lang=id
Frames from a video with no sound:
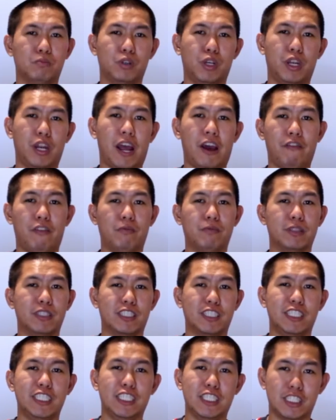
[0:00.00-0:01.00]
mungkin half of
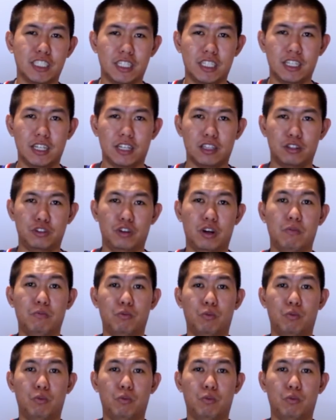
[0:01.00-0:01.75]
the season atau juga